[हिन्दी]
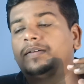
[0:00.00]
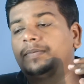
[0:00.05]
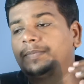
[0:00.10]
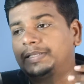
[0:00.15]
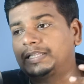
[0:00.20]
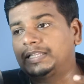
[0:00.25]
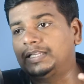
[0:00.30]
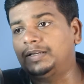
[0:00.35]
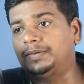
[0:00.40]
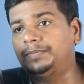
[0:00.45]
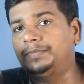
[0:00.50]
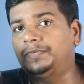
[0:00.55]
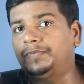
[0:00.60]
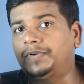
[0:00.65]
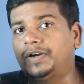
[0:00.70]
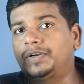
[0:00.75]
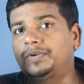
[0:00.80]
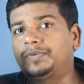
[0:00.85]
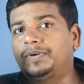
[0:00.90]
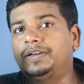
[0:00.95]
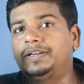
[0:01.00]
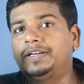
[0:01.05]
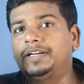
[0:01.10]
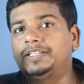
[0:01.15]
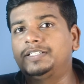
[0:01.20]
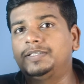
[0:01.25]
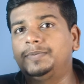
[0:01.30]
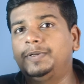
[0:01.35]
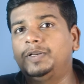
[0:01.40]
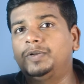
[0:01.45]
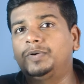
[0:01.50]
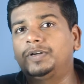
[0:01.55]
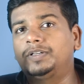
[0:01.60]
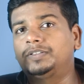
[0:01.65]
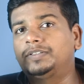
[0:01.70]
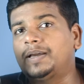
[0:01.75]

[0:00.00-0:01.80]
मतलब वन ट्वेंटी एट जी बी लोगे